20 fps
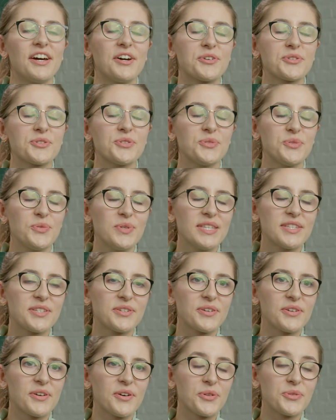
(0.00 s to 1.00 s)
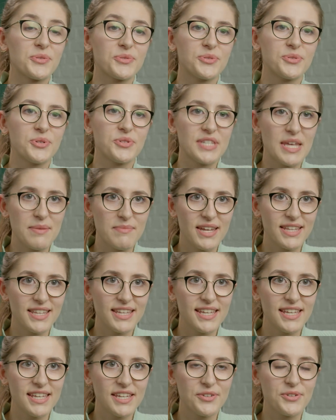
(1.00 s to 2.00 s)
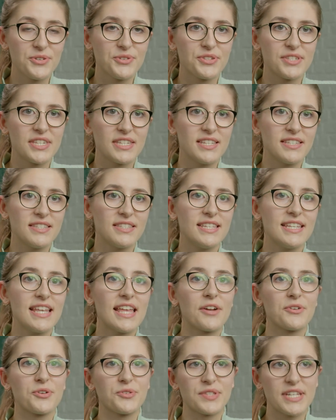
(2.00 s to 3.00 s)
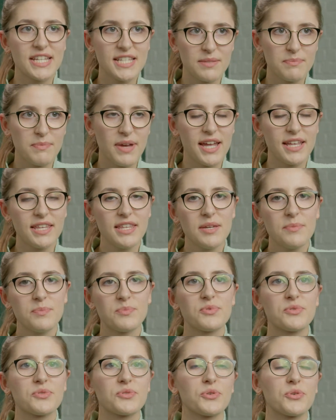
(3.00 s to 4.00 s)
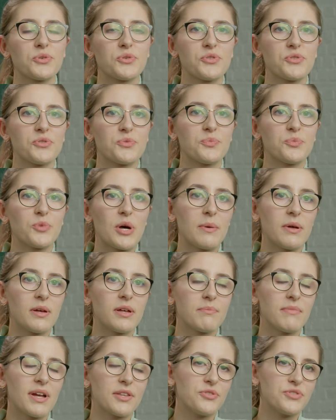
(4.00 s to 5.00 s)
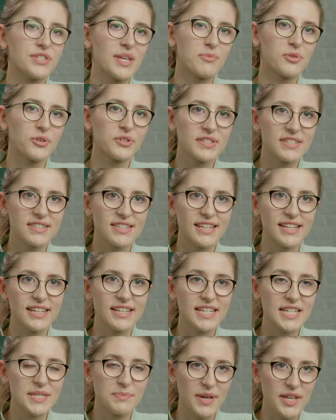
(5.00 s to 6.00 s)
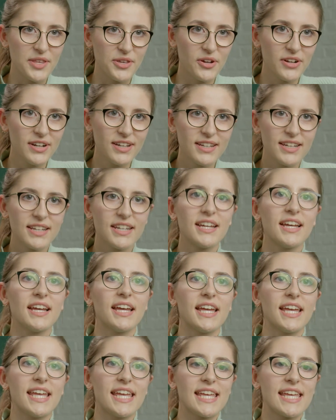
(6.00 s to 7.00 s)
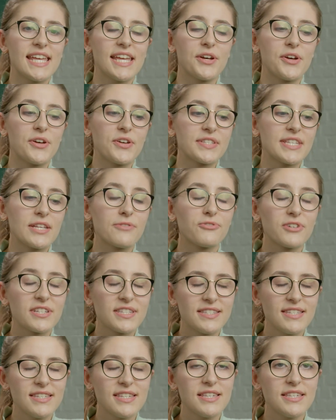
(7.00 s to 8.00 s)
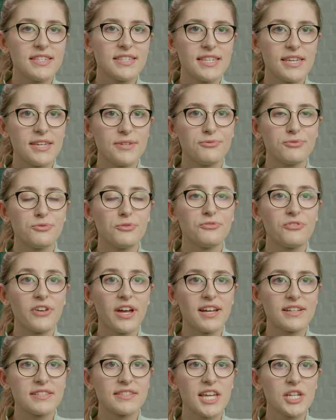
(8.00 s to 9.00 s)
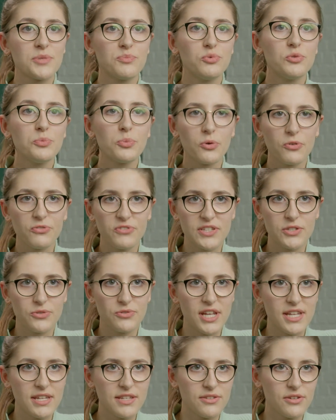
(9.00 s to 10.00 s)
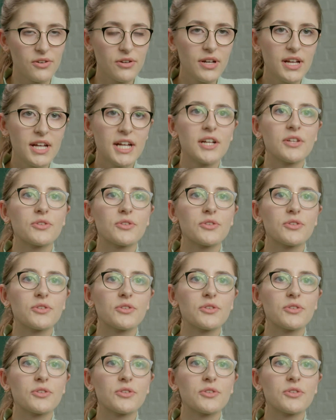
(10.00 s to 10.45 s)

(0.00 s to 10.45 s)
Ensuite, euh, en deuxième année, j'ai décidé d'aller en Espagne puisque ma deuxième langue c'est l'espagnol et euh, cette fois-ci, j'ai voulu faire un stage plus professionnalisant.